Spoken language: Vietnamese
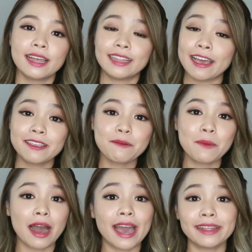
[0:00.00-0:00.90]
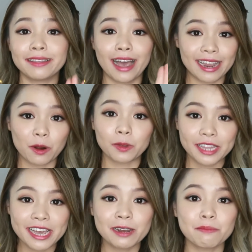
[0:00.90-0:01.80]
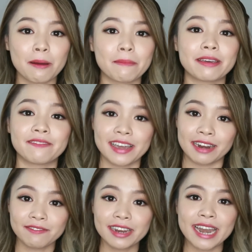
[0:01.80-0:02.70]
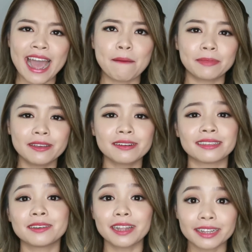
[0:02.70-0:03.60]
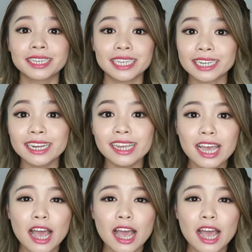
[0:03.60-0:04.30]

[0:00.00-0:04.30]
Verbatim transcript: Thế nhưng mà ngay từ ngày đầu tiên mà mình về đến Việt Nam, tức là giữa tháng 9 ấy